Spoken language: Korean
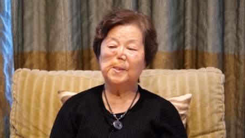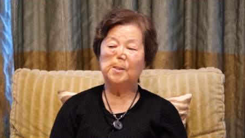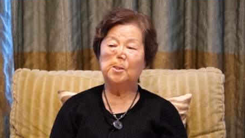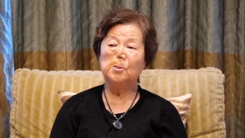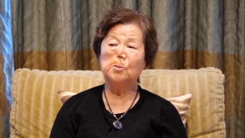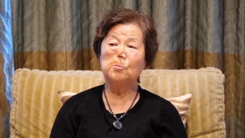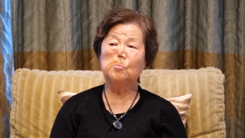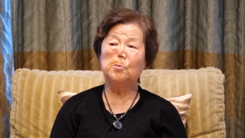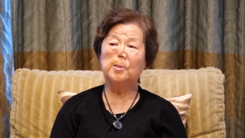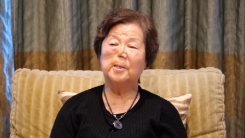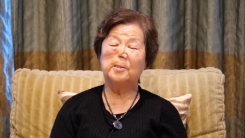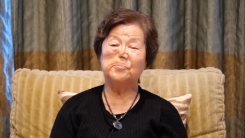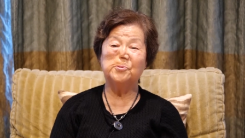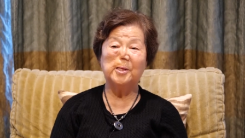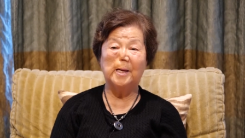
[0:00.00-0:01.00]
그리고
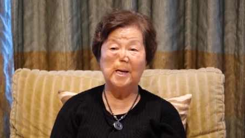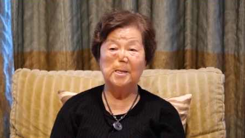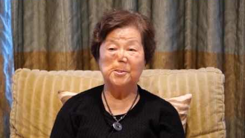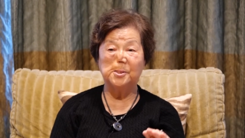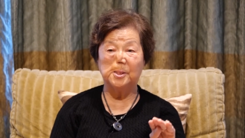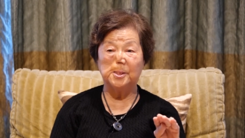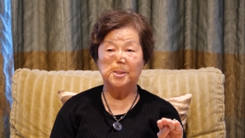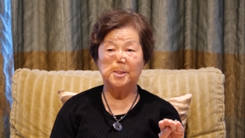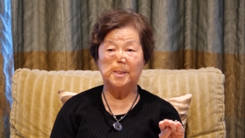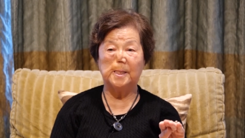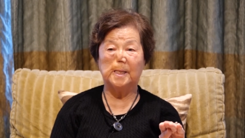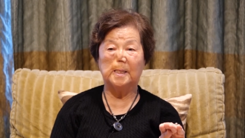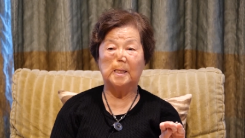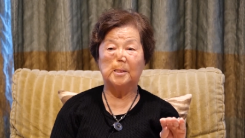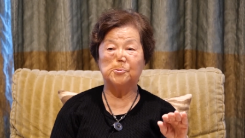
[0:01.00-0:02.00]
이제 애들이
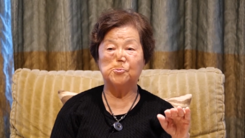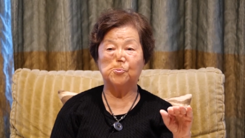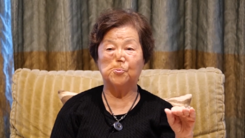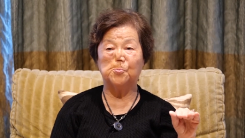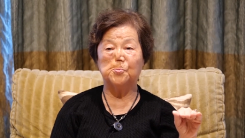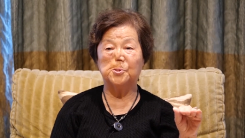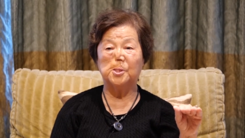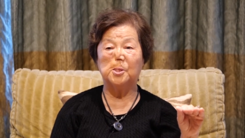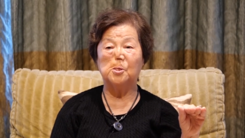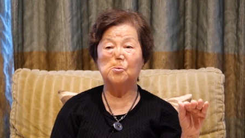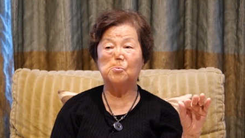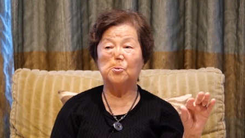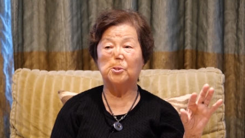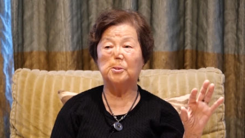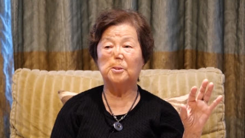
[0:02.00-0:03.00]
어리니까 조금
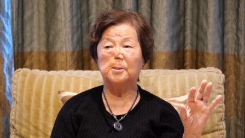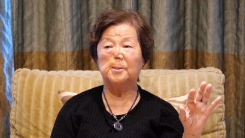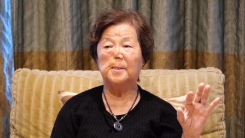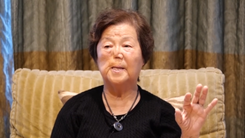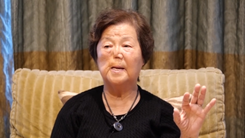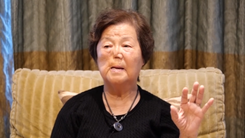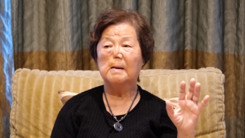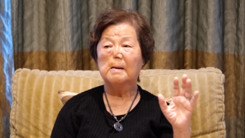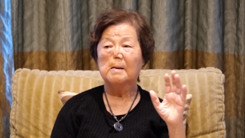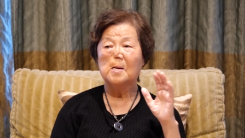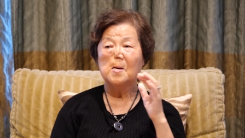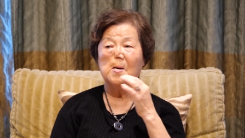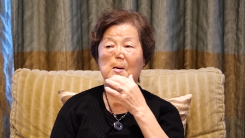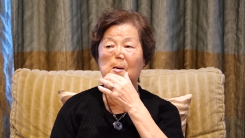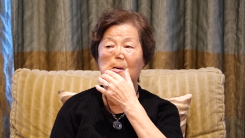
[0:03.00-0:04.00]
기르고 있는데
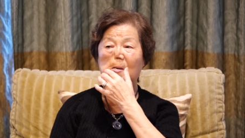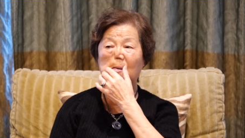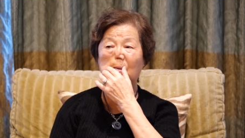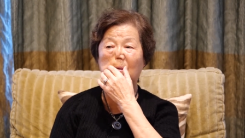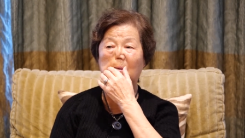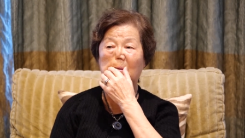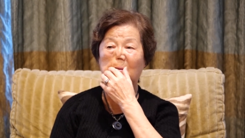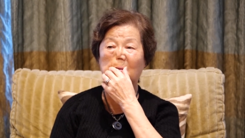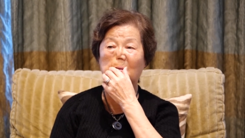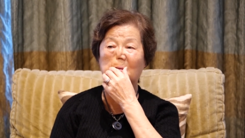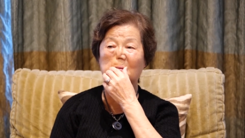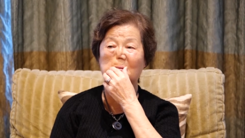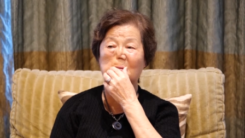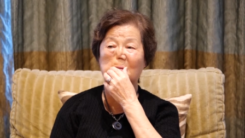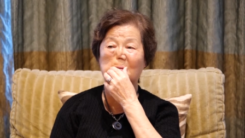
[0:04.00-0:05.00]
어,
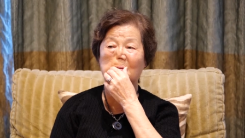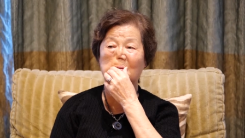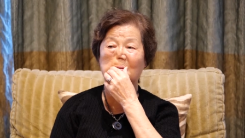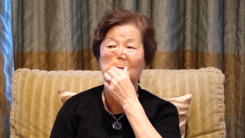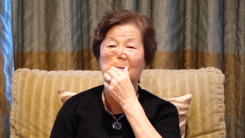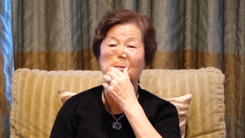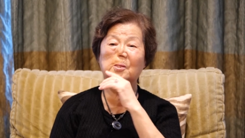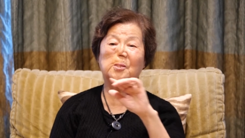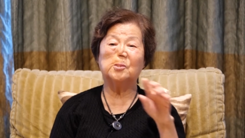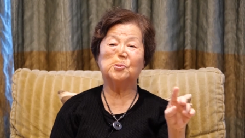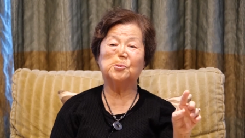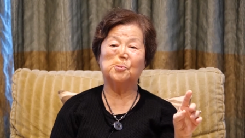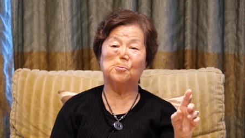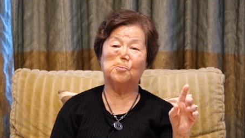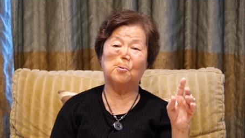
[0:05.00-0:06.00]

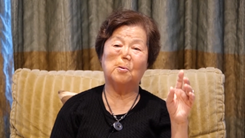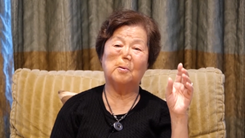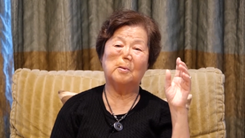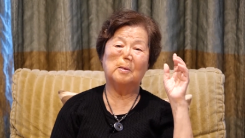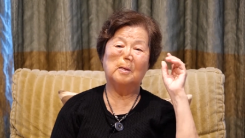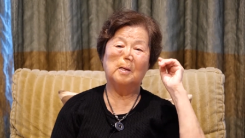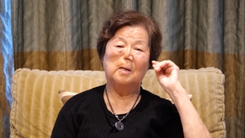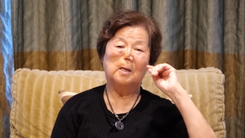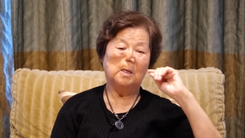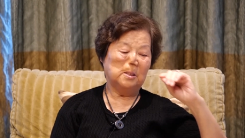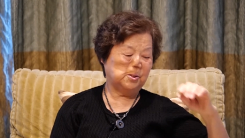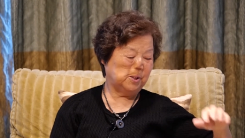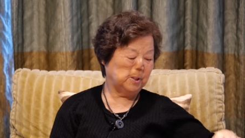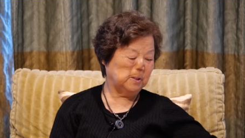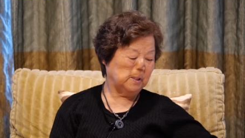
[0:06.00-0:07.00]
여기서도
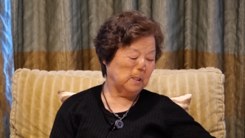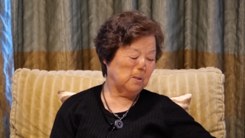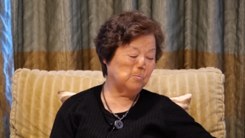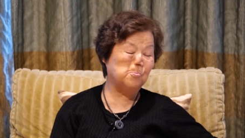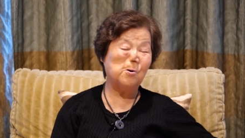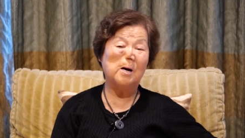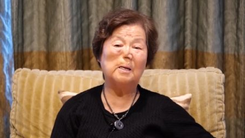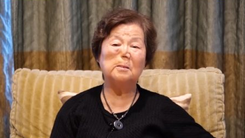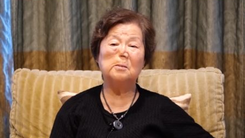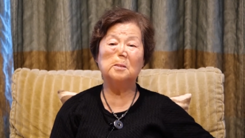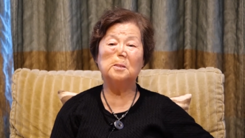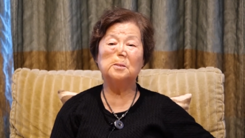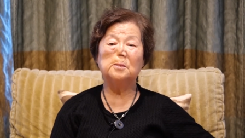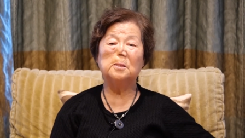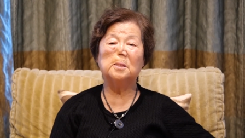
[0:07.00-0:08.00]
직장 구하는
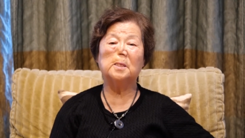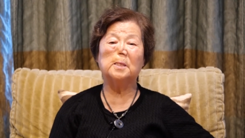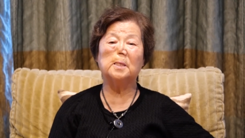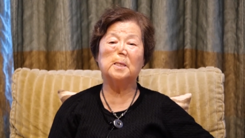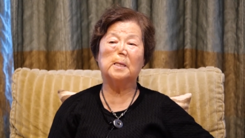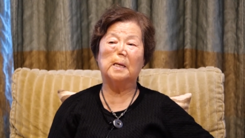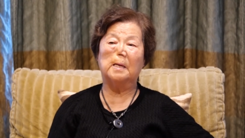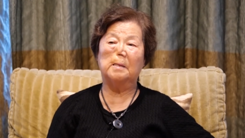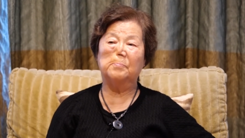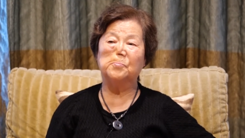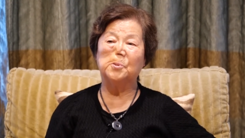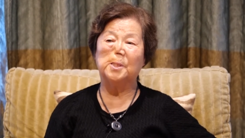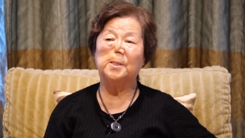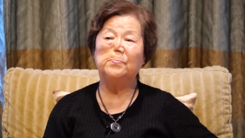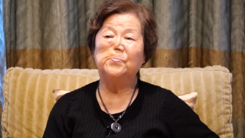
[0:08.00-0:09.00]
거는 그렇게
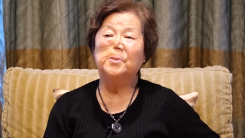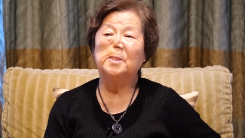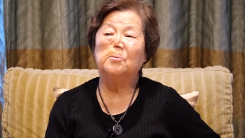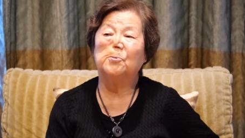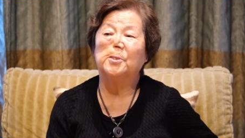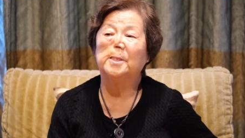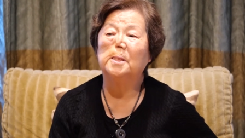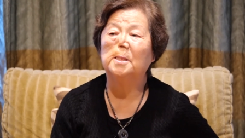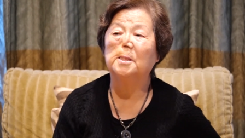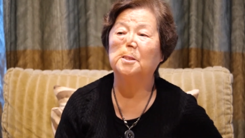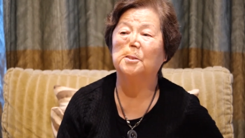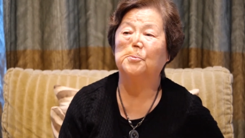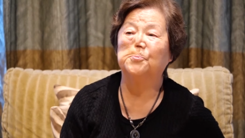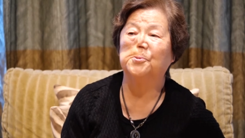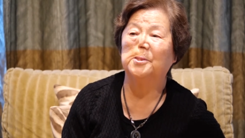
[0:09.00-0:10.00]
뭐 힘들고 이런
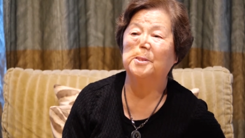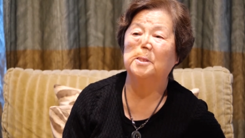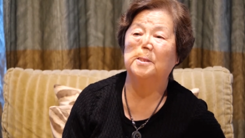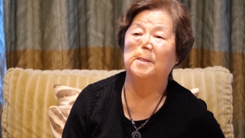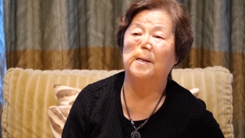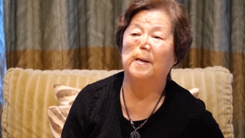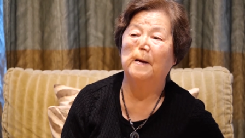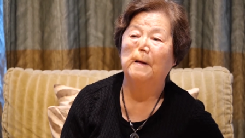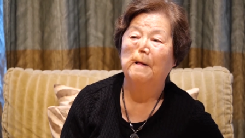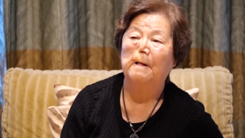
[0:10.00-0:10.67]
건 없었는데